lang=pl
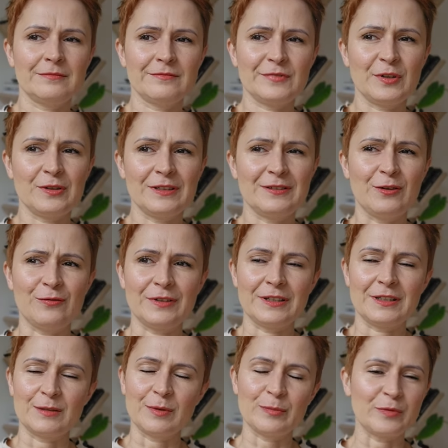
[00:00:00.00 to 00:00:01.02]

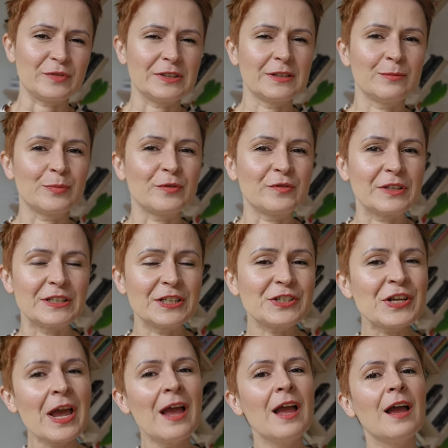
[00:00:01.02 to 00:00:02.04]
fioletowej chyba powinnam
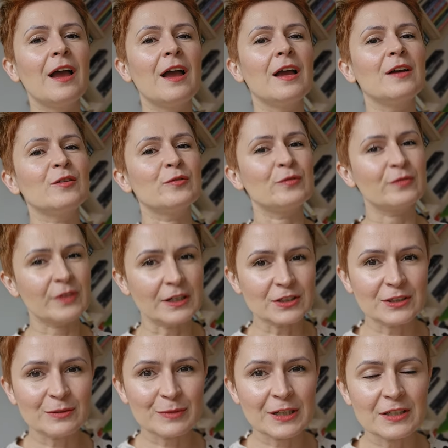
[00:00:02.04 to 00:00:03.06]
powiedzieć. E, w
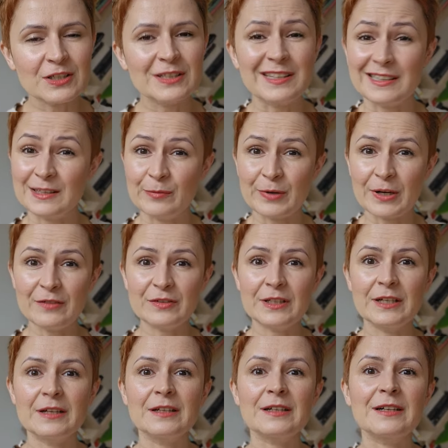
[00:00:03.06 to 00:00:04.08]
każdym razie tak
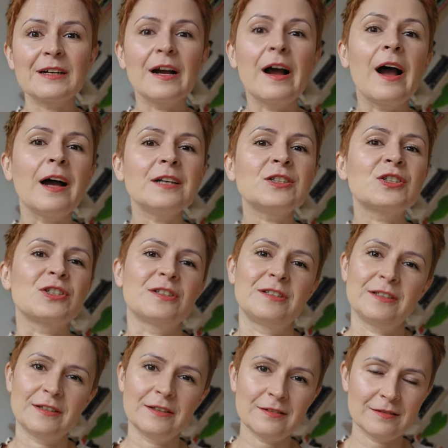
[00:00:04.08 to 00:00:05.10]
naprawdę
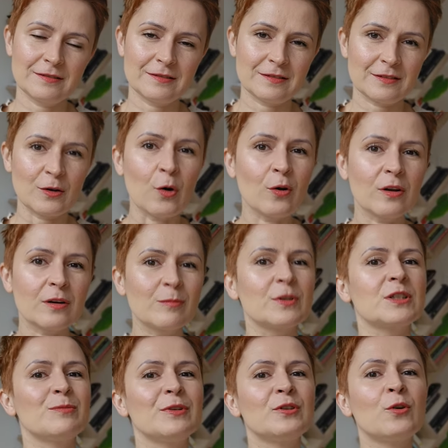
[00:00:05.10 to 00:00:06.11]
każdy kolor
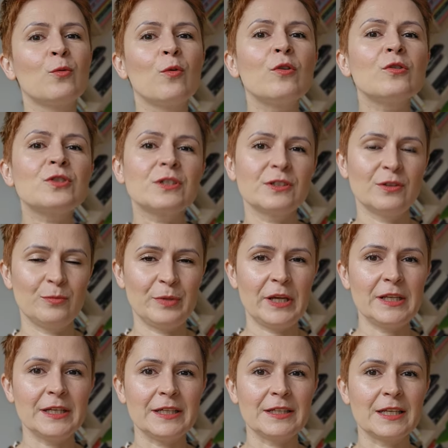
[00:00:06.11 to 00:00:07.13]
możemy dołożyć do
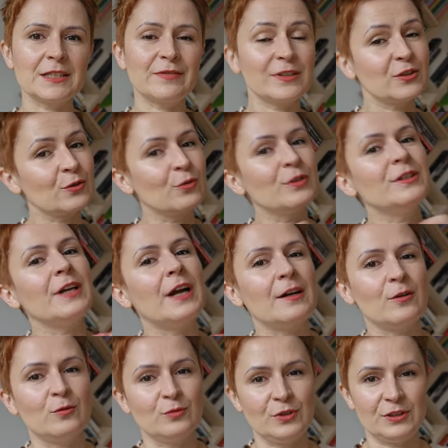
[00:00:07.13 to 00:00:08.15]
bieli i nazwać to
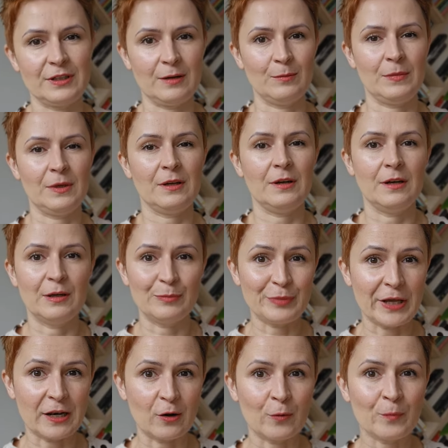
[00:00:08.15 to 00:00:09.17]
jakąś tam e,
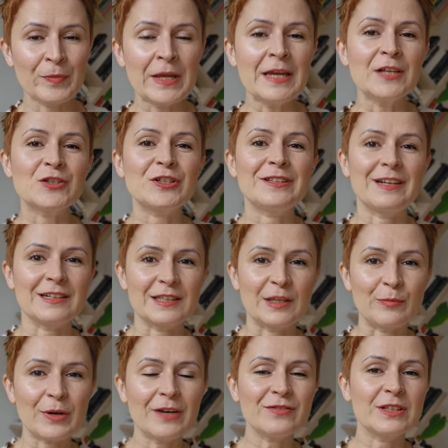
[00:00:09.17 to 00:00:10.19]
bielą. Czyli tak
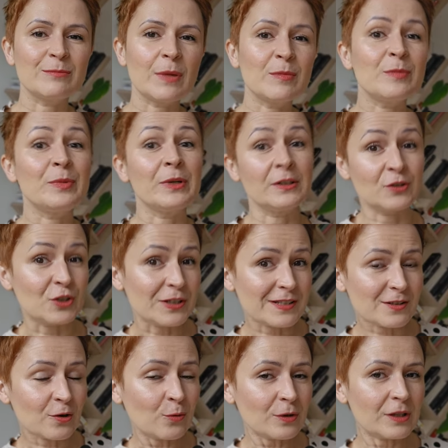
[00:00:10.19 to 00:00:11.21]
naprawdę mamy biel
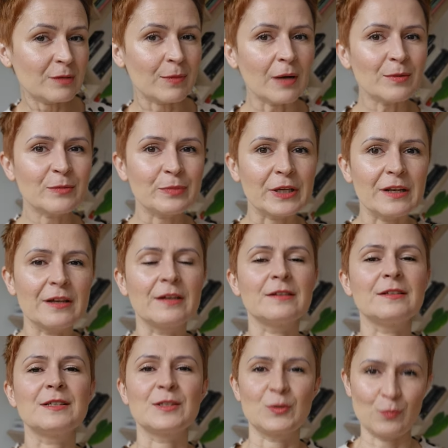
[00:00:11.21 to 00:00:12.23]
czystą i mamy biele
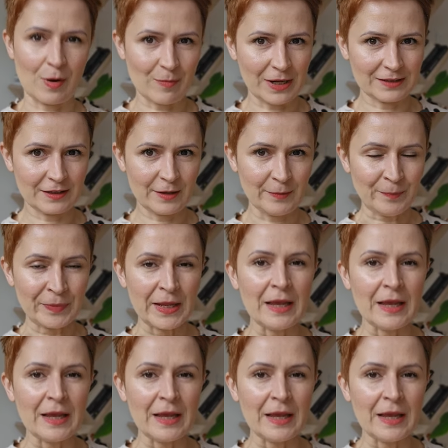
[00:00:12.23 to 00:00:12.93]
złamane.